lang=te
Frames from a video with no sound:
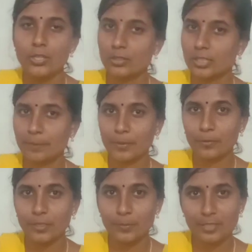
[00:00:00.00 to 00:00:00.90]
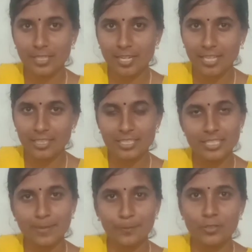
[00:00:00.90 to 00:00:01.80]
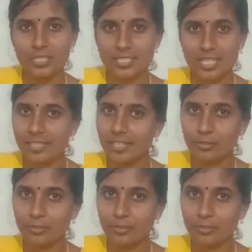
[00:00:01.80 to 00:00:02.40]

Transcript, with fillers: సో తప్పకుండా మీరు నన్ను ఆదరించి సపోర్ట్ చేస్తారని